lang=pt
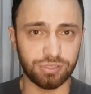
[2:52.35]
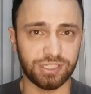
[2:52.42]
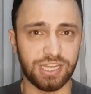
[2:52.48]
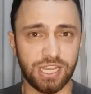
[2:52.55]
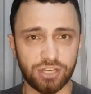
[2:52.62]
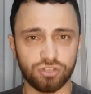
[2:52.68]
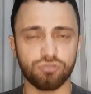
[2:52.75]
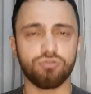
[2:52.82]

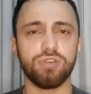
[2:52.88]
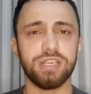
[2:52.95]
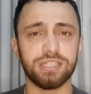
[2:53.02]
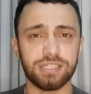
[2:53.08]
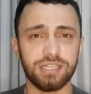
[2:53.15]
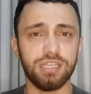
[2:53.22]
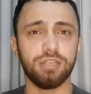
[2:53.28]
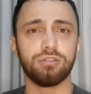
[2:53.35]
sejam
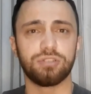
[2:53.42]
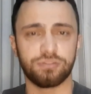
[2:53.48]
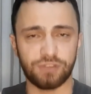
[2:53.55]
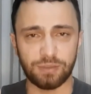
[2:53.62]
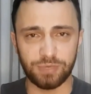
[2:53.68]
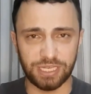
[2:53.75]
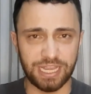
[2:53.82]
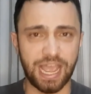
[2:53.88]
conhecidos,
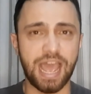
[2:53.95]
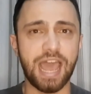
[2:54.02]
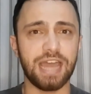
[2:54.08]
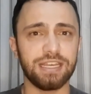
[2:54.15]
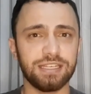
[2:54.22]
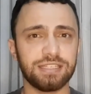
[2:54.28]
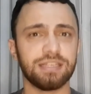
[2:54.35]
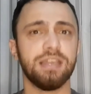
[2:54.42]

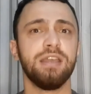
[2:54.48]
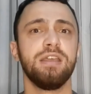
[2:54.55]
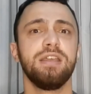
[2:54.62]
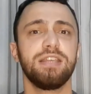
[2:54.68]
familiares,